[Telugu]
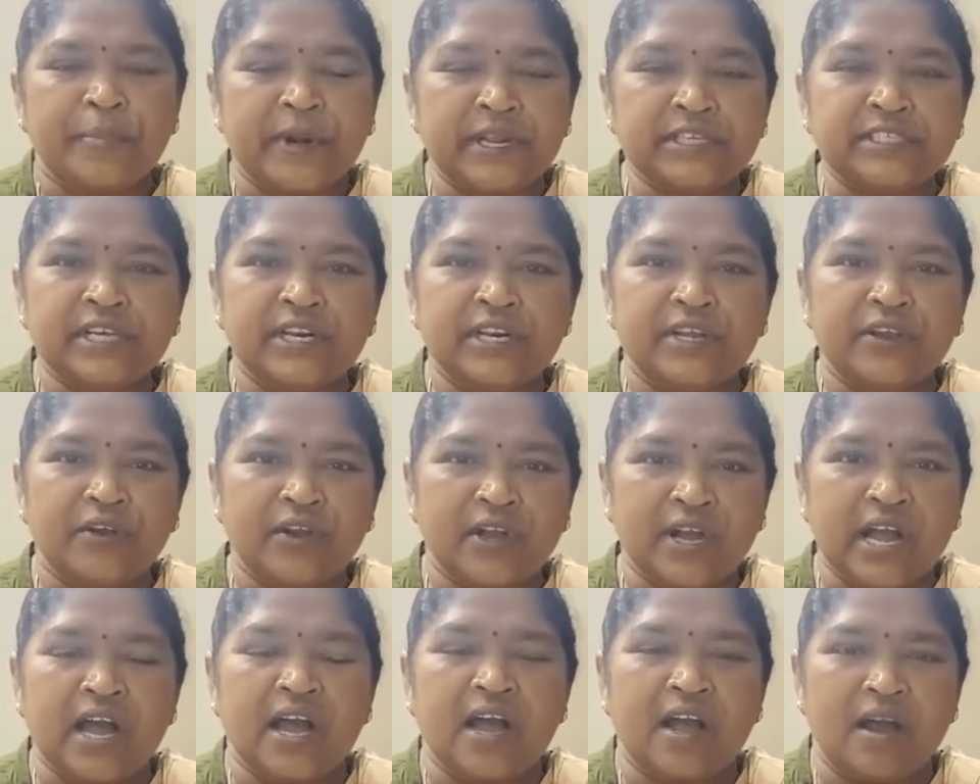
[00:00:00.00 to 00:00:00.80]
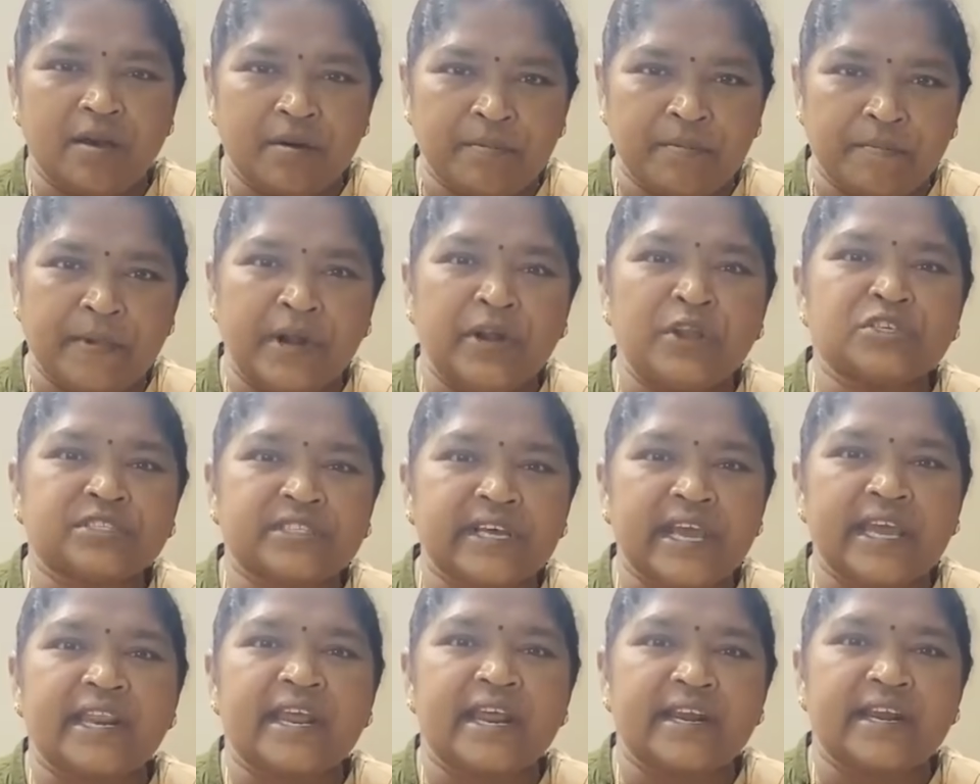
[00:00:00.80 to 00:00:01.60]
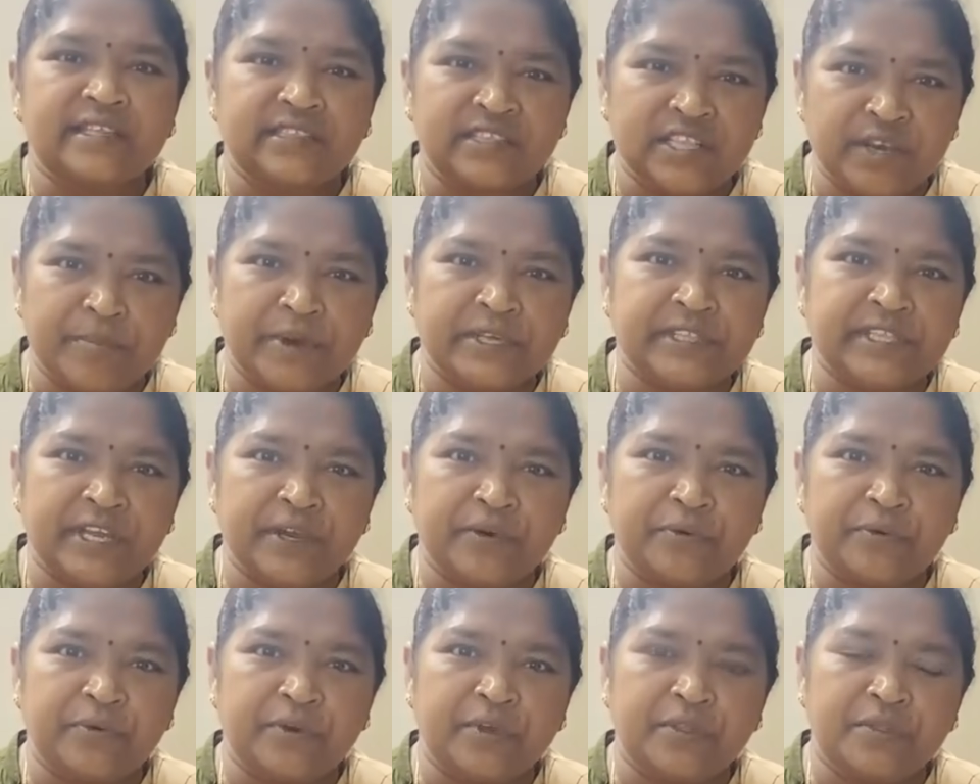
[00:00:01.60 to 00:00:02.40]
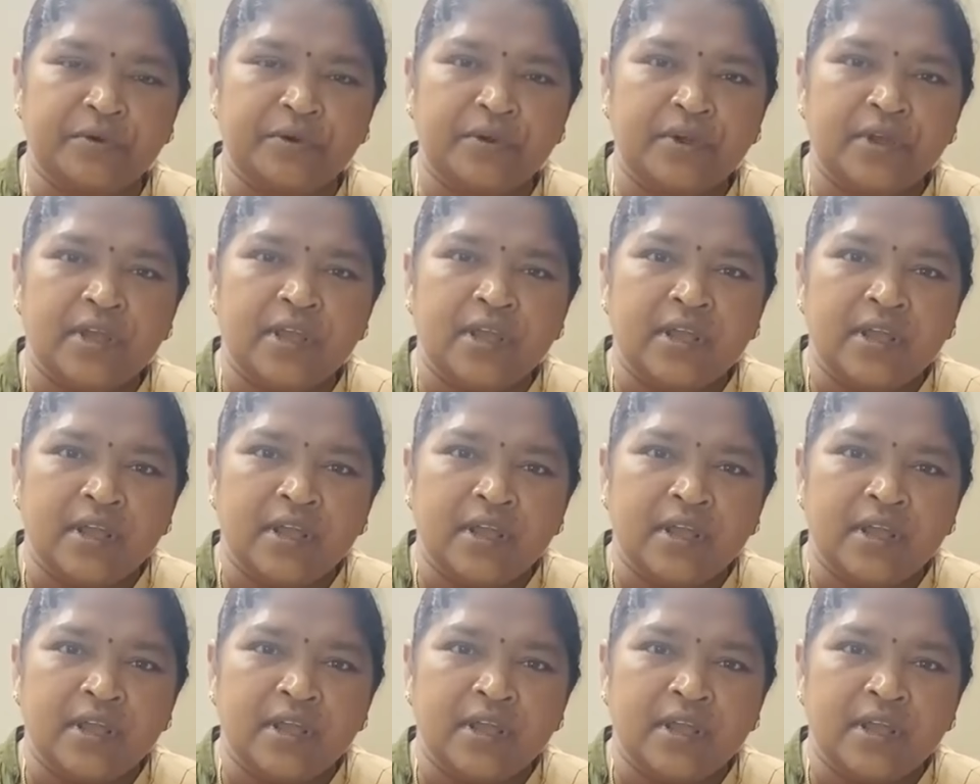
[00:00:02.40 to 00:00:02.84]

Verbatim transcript: ప్రజల యొక్క మనోస్థైర్యాన్ని దెబ్బతీయకూడదు